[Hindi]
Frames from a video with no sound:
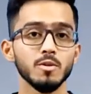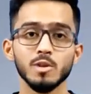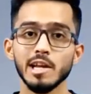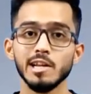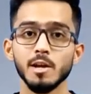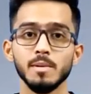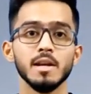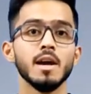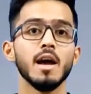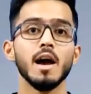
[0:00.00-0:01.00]
उसके लिए भी
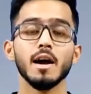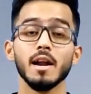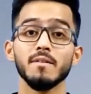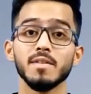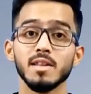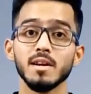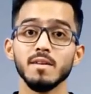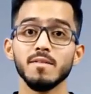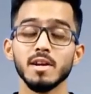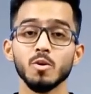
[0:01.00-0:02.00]
अगर आप
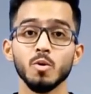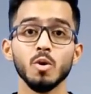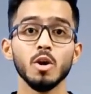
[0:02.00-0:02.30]
फिजिकली फिट हो